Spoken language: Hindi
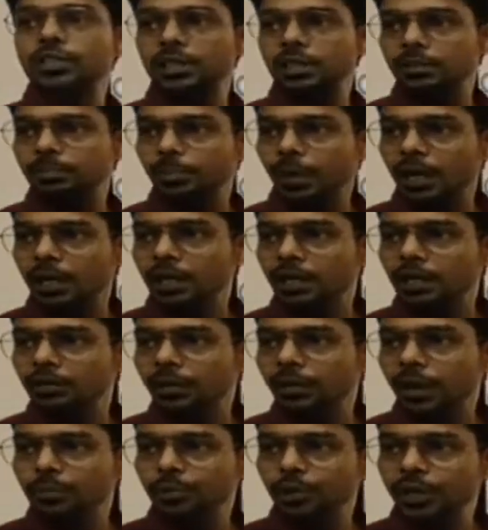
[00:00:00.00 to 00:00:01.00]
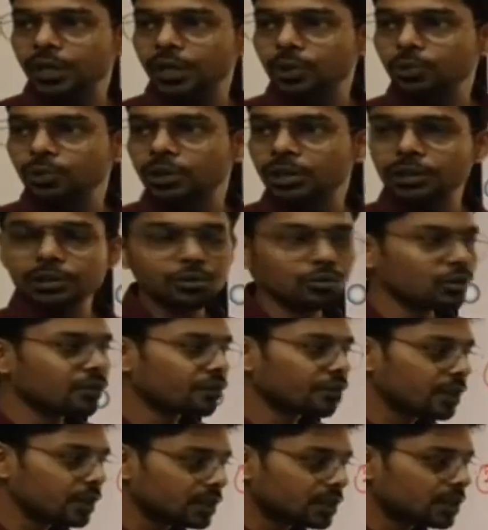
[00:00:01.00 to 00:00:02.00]
से पानी इवेपोरेट होता है और
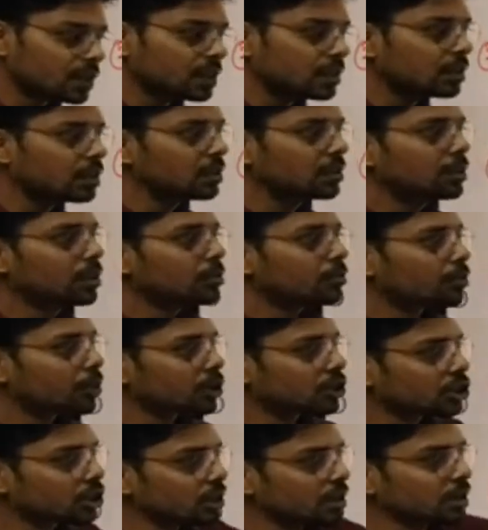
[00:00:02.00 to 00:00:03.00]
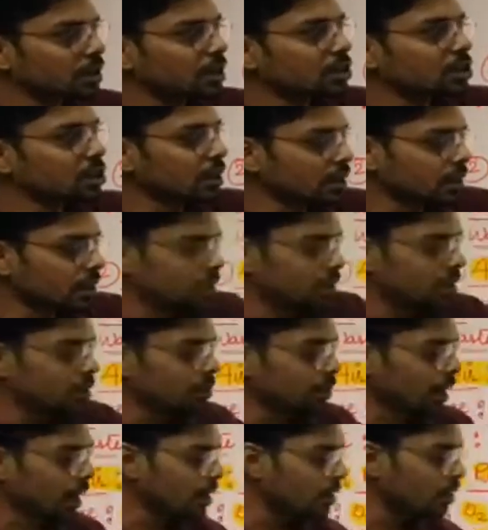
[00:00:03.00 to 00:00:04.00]
फिर इसी प्रेशर के चलते ही
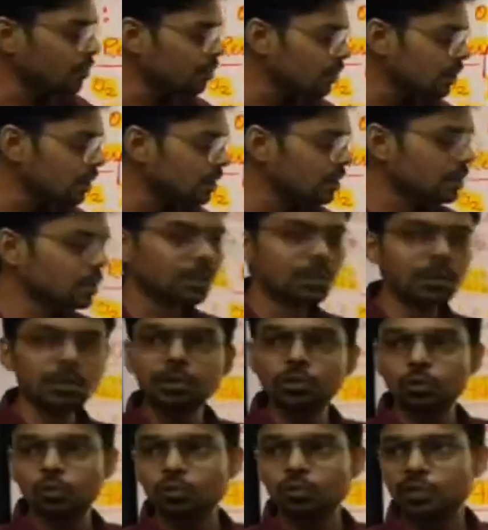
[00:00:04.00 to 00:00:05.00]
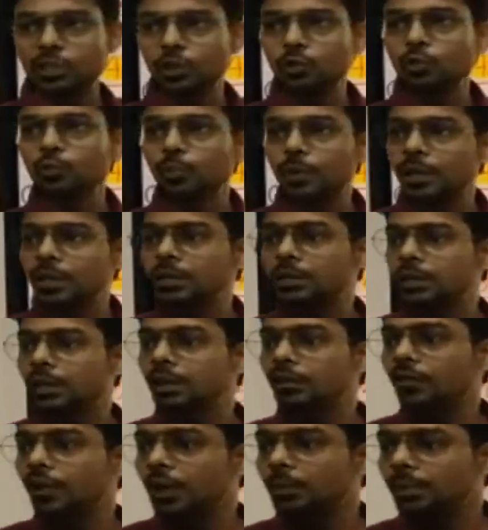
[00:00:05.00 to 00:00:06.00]
पानी फिर रूट से ऊपर की
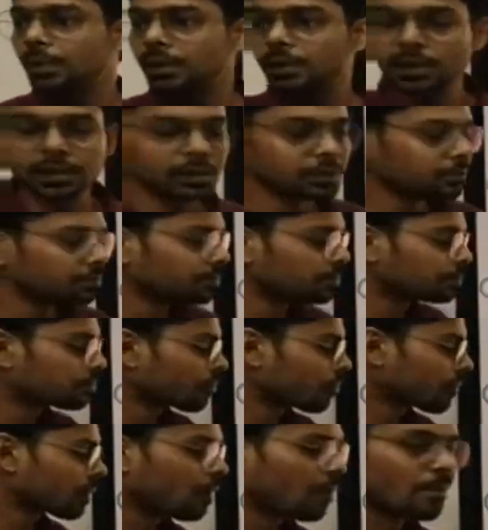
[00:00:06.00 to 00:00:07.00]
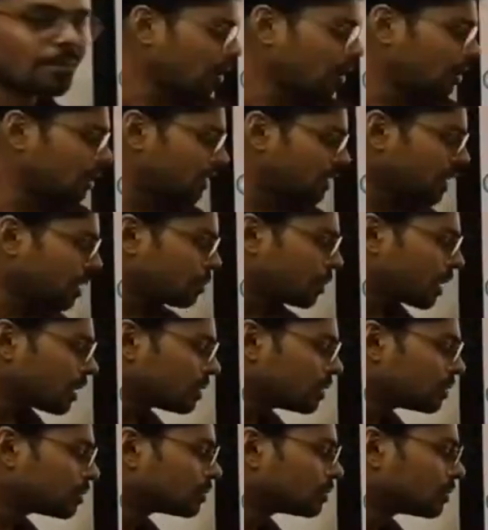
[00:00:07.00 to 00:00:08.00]
तरफ आ पाता है इसके
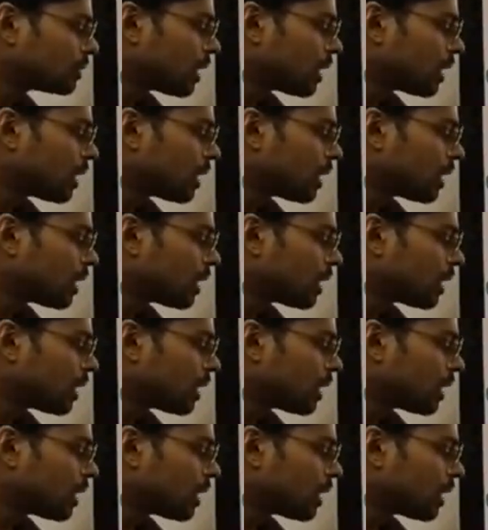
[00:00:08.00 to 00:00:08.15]
बाद